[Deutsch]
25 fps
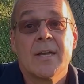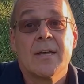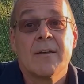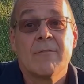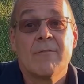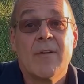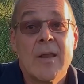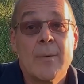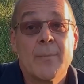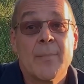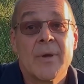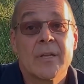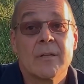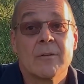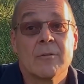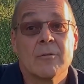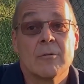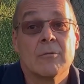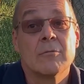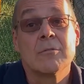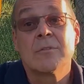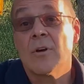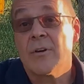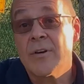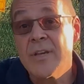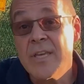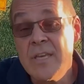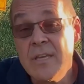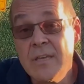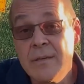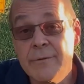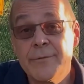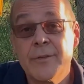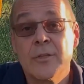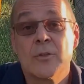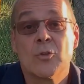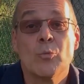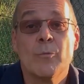Weil man uns auch hier
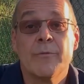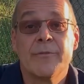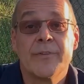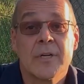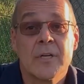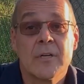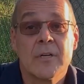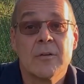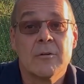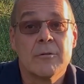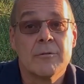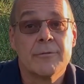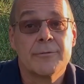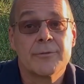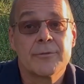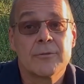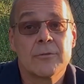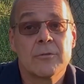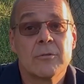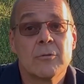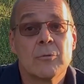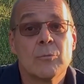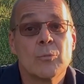für dumm verkauft,